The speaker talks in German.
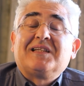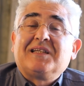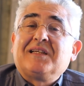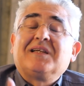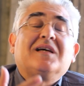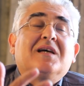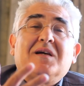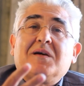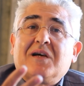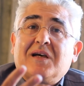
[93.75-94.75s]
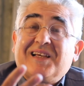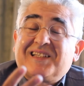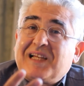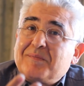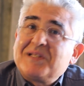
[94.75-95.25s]
Die äh,
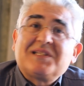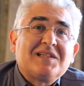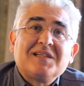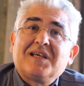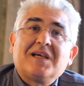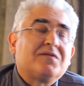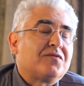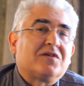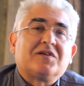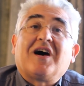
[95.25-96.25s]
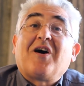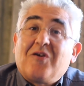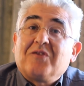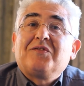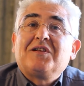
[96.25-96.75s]
Islamisten gehen von der,
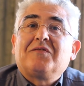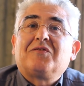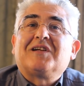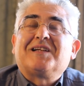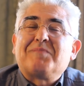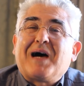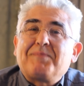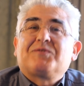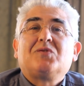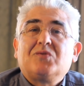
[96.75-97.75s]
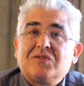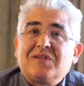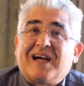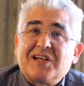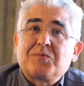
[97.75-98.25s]
auch wieder von einem
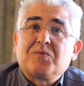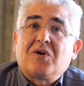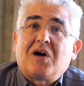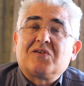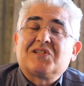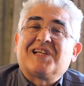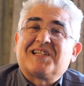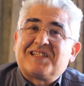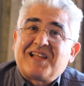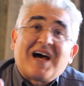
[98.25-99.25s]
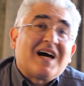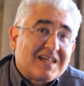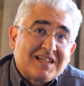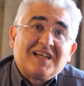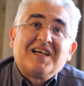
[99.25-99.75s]
absoluten Anspruch aus, dass nach